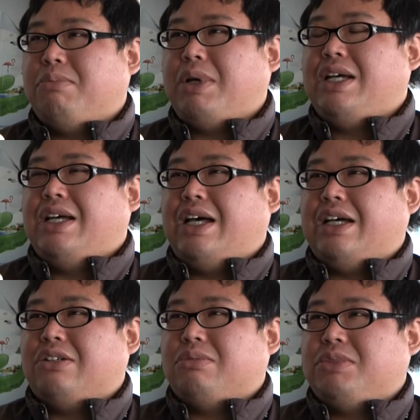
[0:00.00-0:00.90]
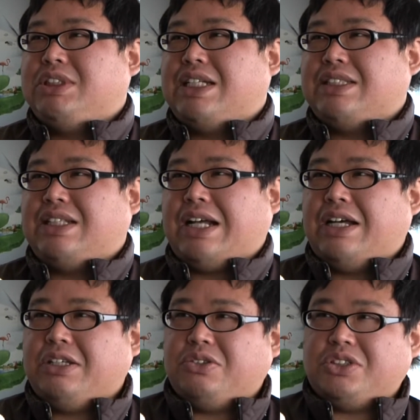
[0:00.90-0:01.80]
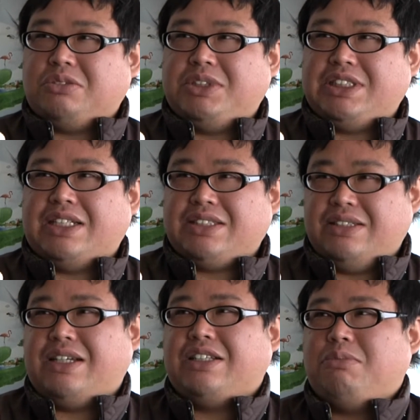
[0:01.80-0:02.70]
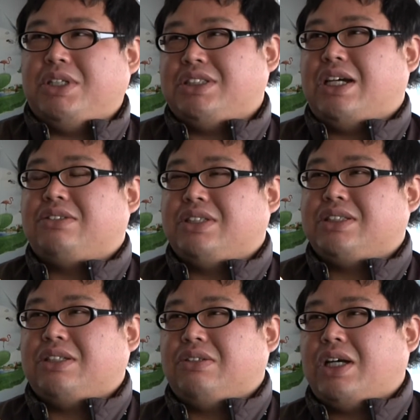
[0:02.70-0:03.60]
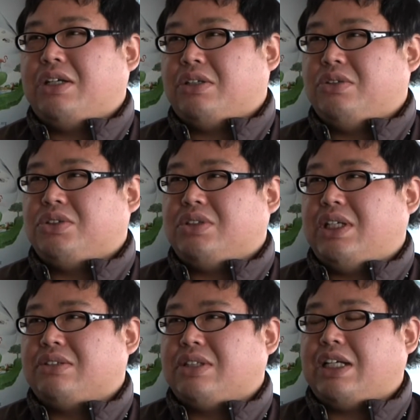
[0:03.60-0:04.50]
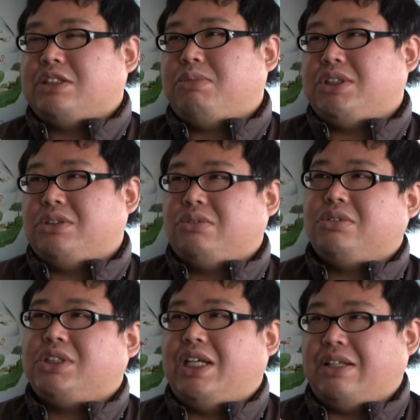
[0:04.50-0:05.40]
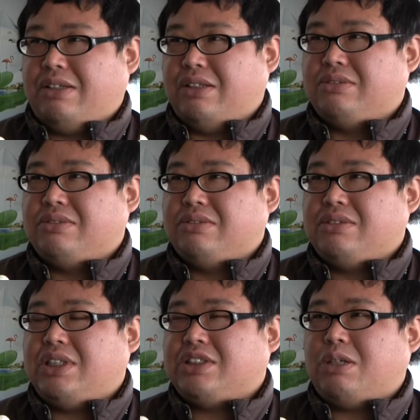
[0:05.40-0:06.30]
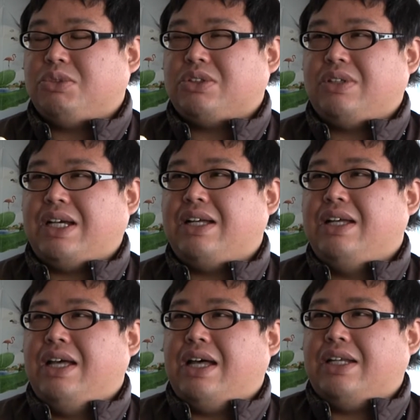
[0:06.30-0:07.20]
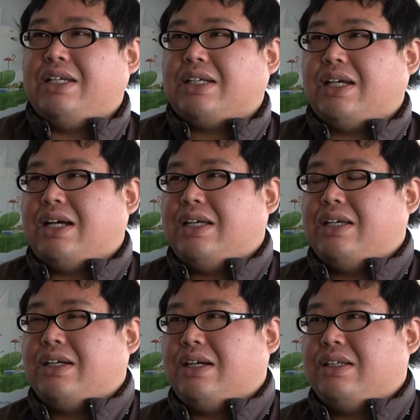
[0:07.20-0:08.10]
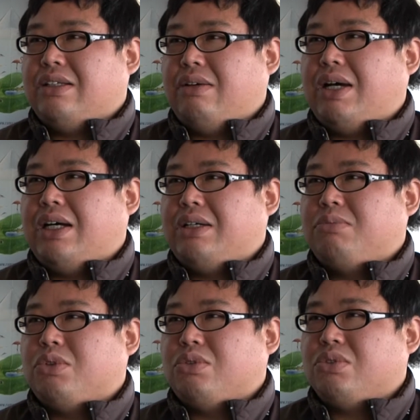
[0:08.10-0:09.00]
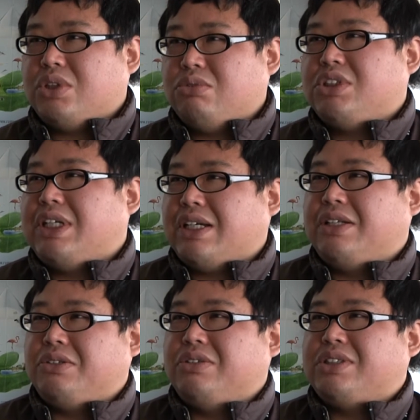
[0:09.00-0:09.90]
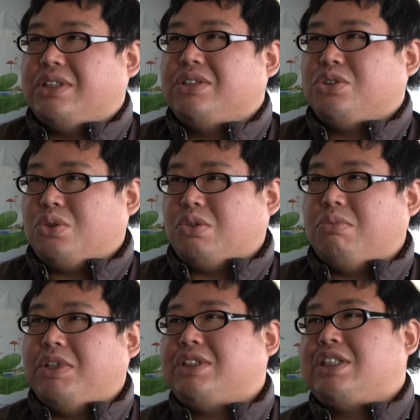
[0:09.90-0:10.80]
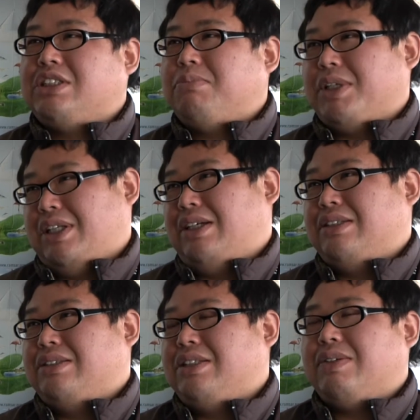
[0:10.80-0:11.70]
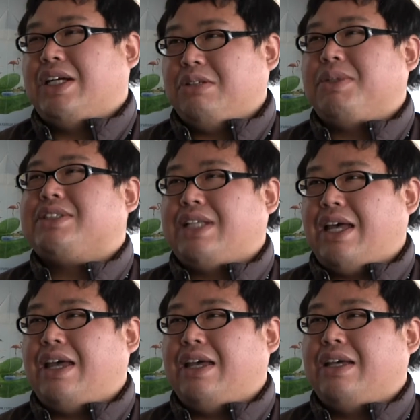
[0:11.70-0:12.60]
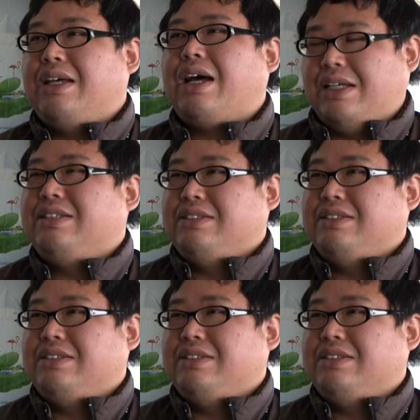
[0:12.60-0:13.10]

まあ、あのビジターセンター環境省のビジターセンターというイメージがあるんですけど環境省ではなく鹿嶋市独自でやっているでしかもそれが有明海沿岸ではもう本当にうちだけというですねちょっとこう珍しいパターンにはなりますね。はい